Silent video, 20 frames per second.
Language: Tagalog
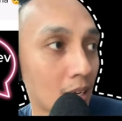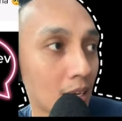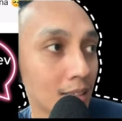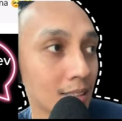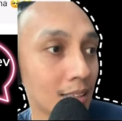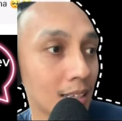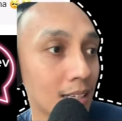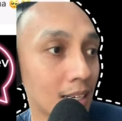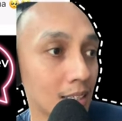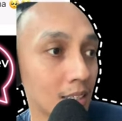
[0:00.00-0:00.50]

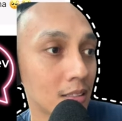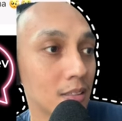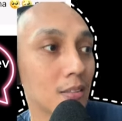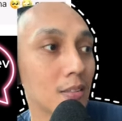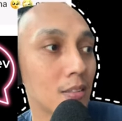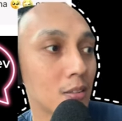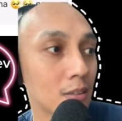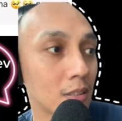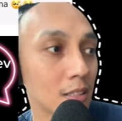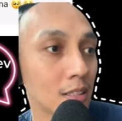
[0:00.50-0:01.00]
kasi talaga is
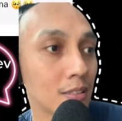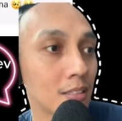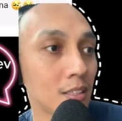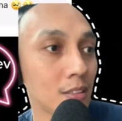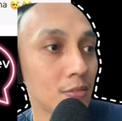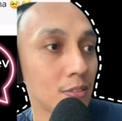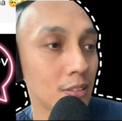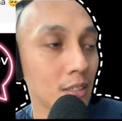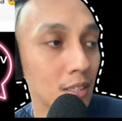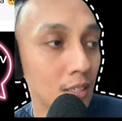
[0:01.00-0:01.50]
no, it
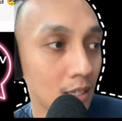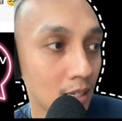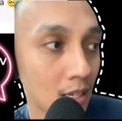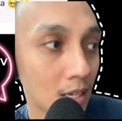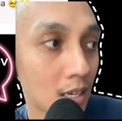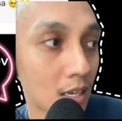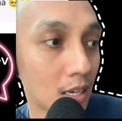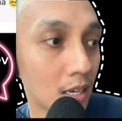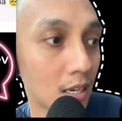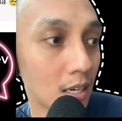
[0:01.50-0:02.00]
receives
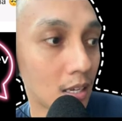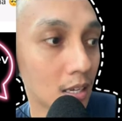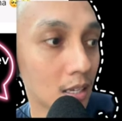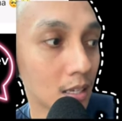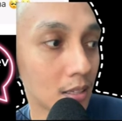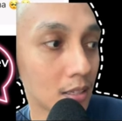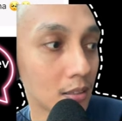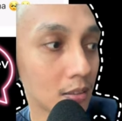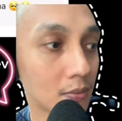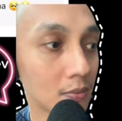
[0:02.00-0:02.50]

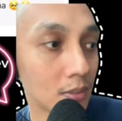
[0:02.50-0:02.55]
uh,